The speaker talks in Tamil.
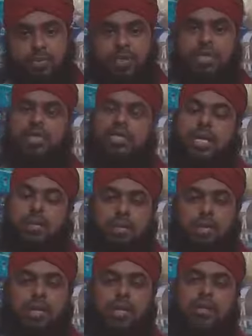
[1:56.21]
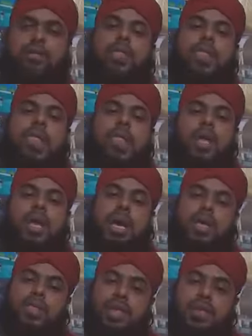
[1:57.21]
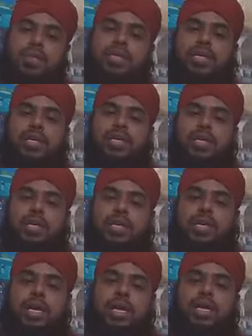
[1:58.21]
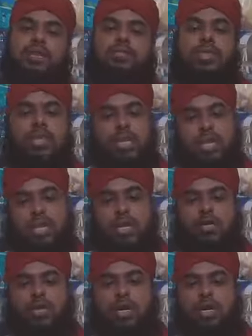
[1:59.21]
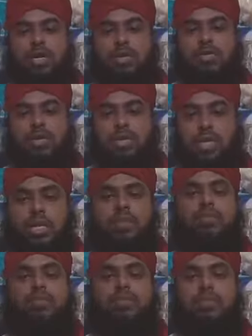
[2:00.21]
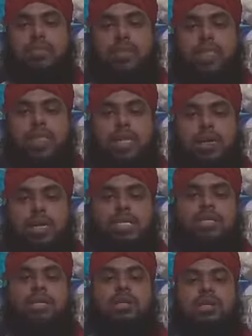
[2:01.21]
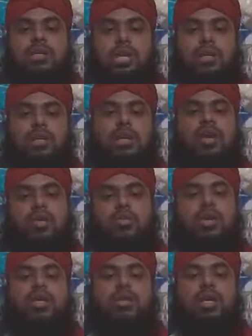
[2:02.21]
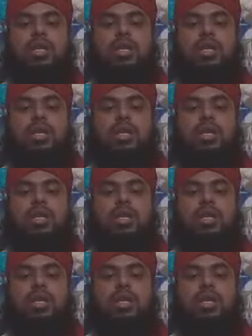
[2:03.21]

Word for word: விளங்குச்சு அன்பர்களே அதே வசனத்தை நாயகம் சல்லல்லாஹு அலஹி வசல்லம் ஹசரத் சையதினா அமரது